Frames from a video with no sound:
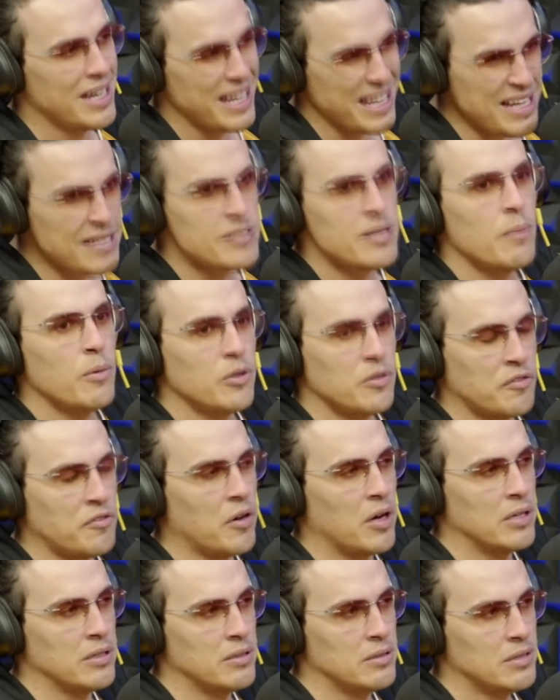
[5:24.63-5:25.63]
Isso é muito
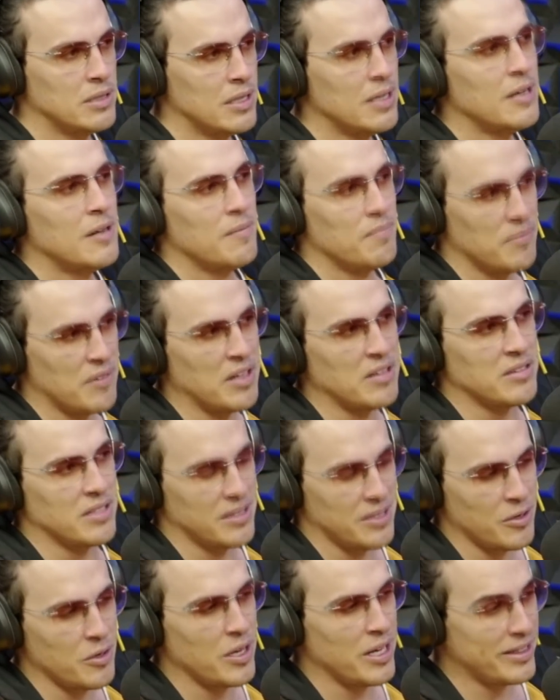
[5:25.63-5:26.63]
foda. É, isso é massa.
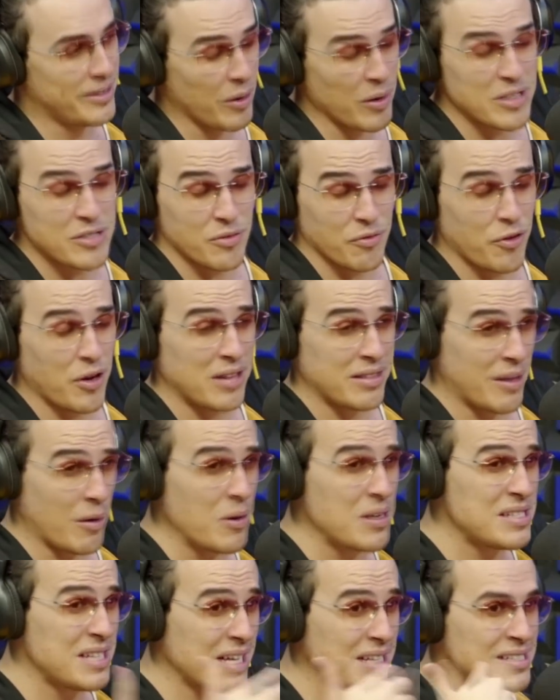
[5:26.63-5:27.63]
Entendeu? Então isso foi até um
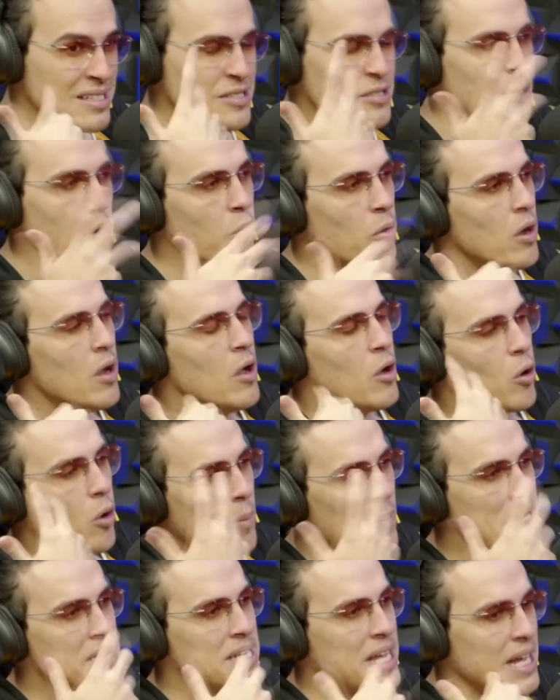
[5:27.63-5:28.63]
exercício que eu
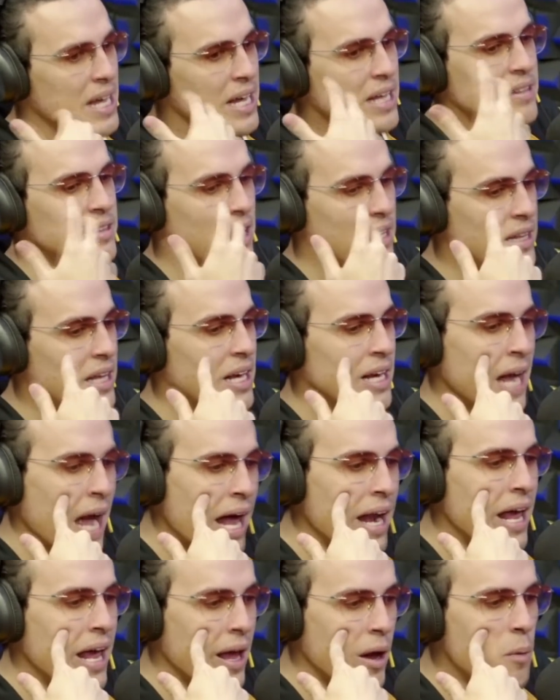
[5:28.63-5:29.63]
comecei a entender,
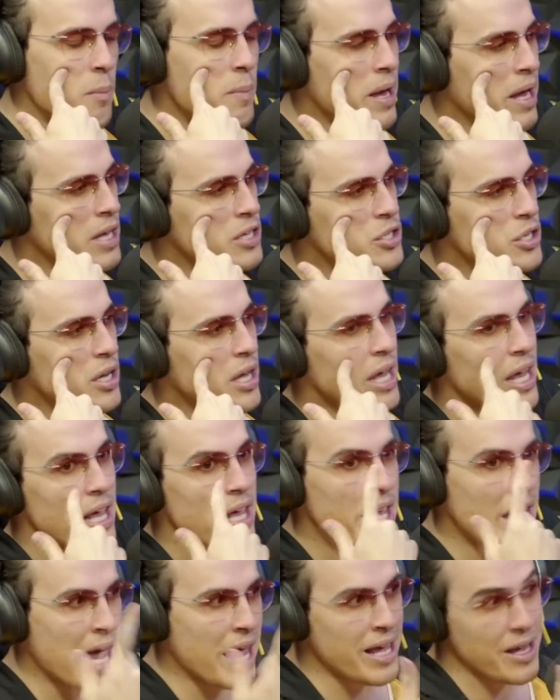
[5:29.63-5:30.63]
cara, é realmente.
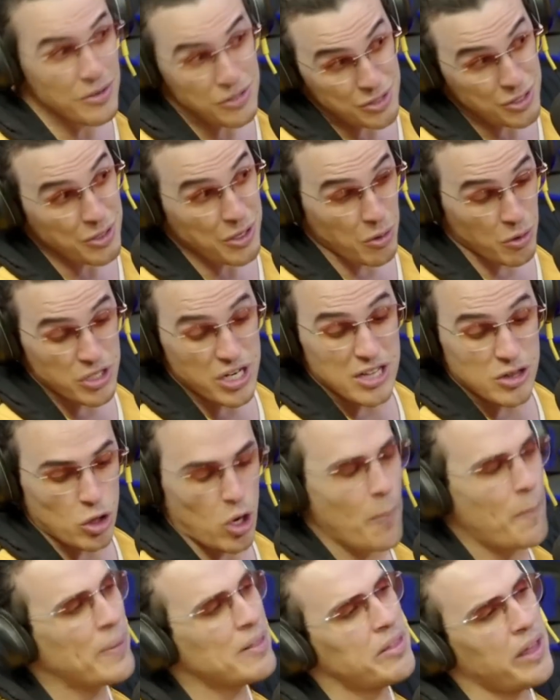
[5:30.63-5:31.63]
E é isso que hoje a
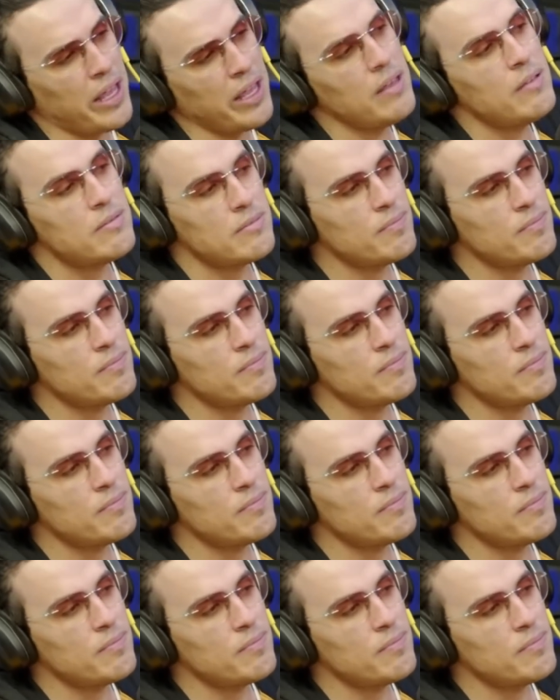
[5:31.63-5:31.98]
tropa tem.